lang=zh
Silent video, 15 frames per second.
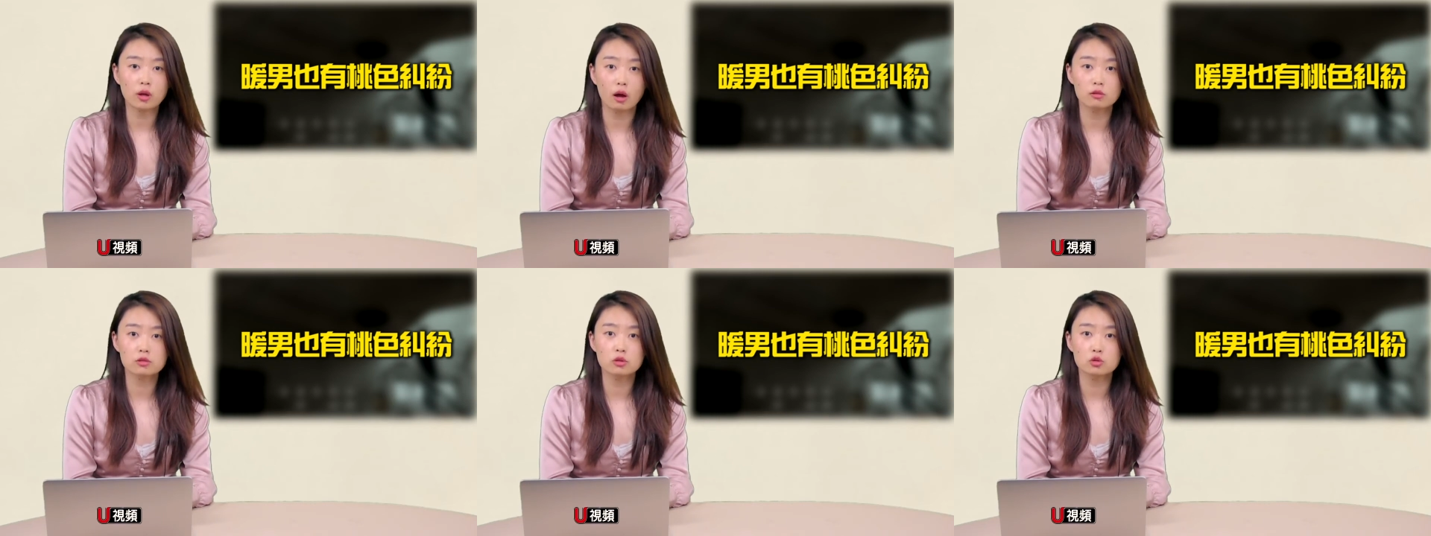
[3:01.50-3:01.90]

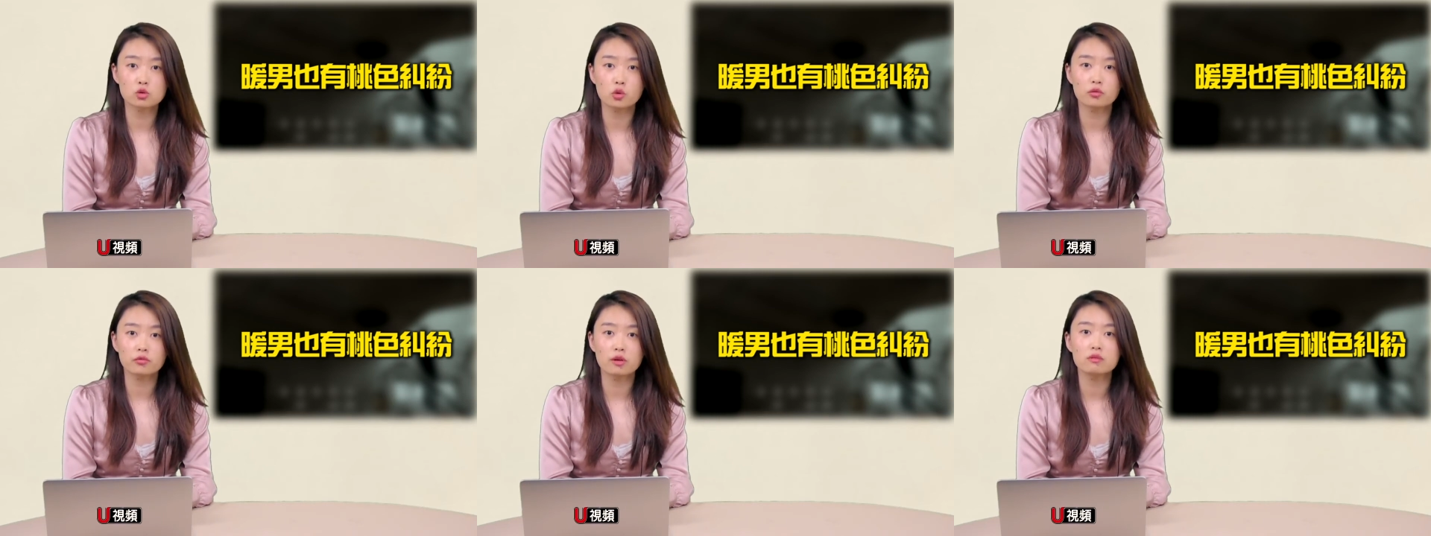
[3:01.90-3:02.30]
桃色
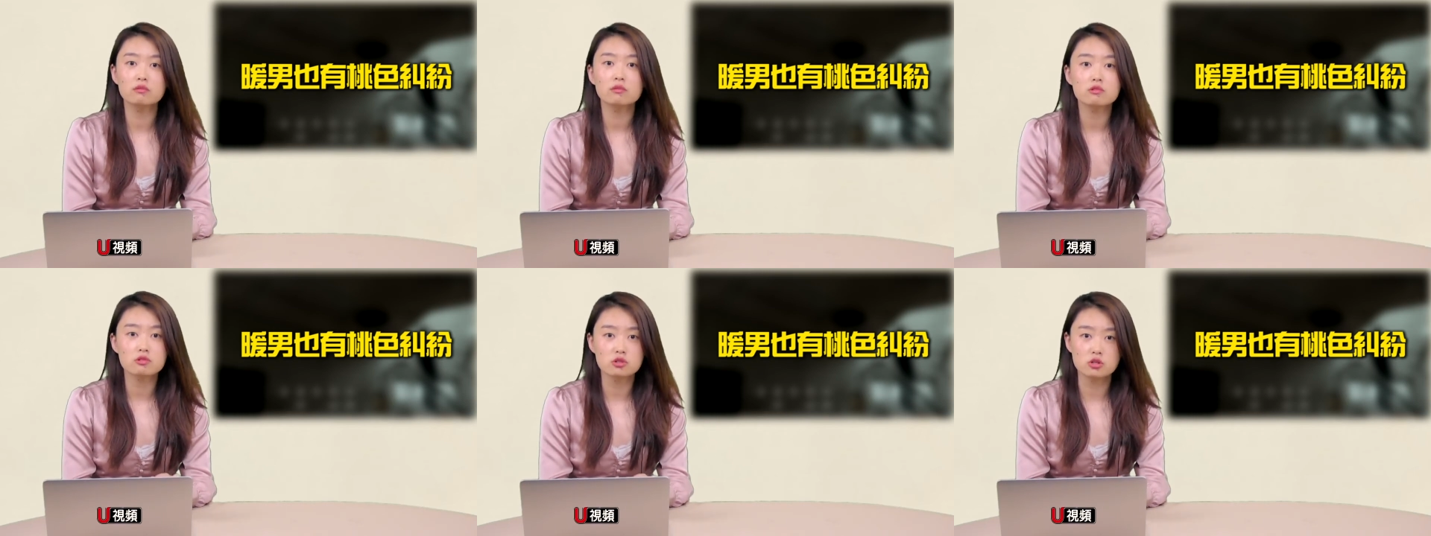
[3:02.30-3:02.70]
纠纷，
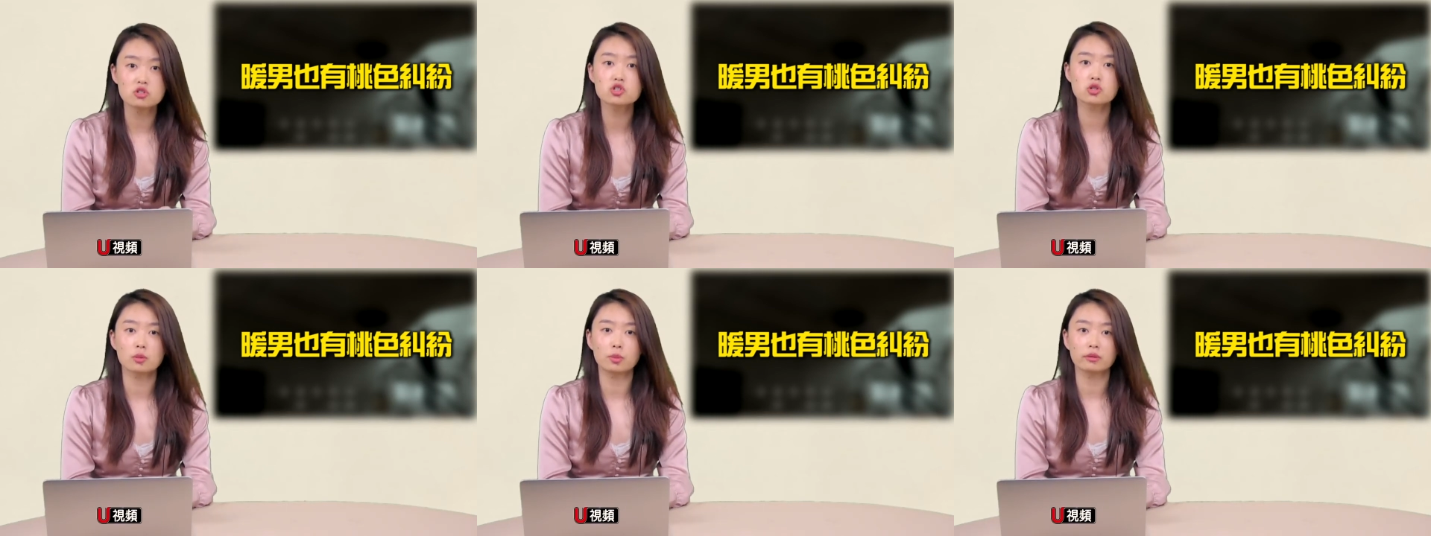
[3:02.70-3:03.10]
人
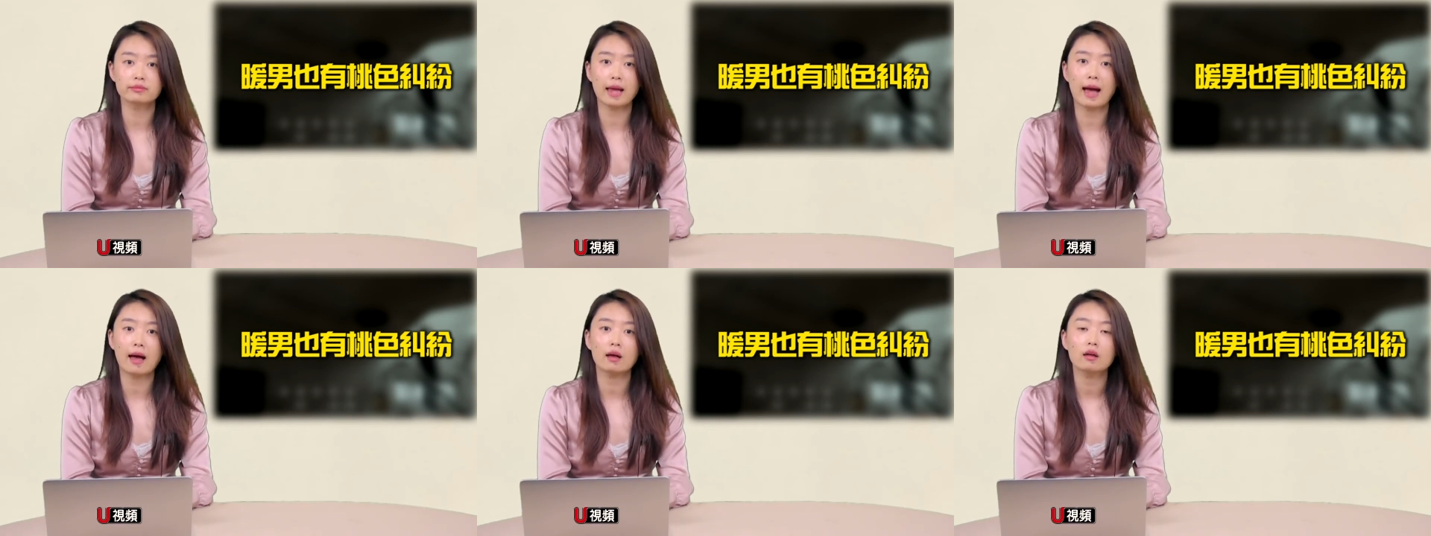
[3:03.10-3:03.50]
设崩
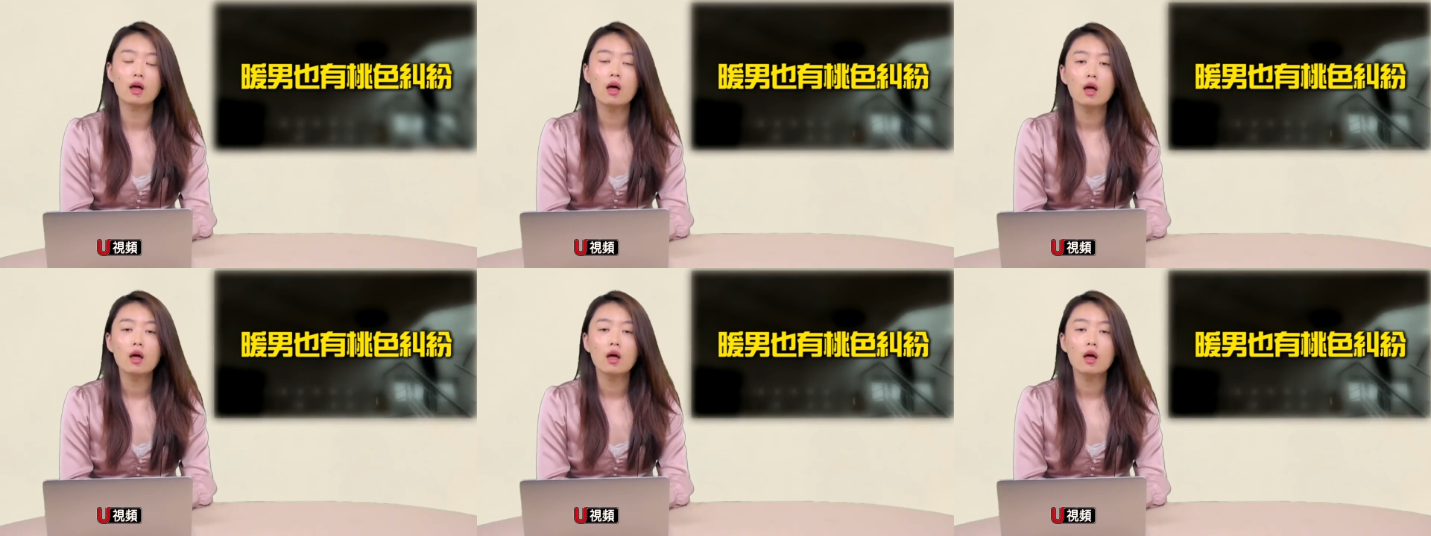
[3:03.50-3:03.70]
塌。